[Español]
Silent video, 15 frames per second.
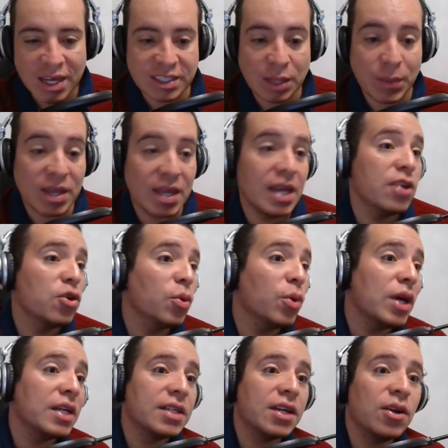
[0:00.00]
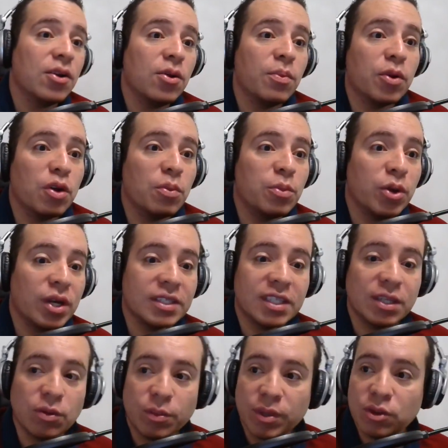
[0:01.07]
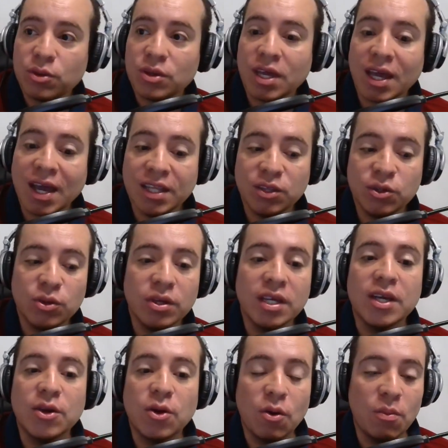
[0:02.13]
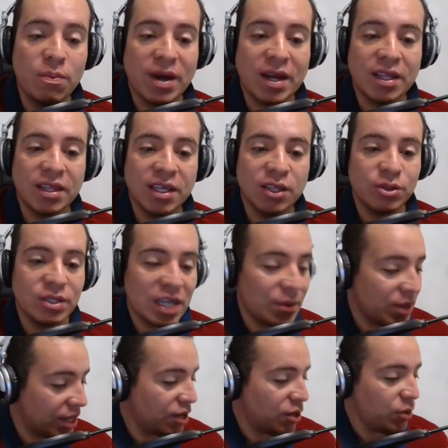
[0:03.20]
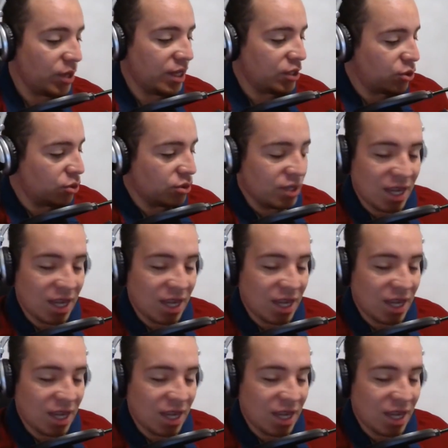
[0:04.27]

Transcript: esta mañana. Yo voy a hacer lo propio en este momento, llegando y compartiendo. ¿Y saben qué no he hecho?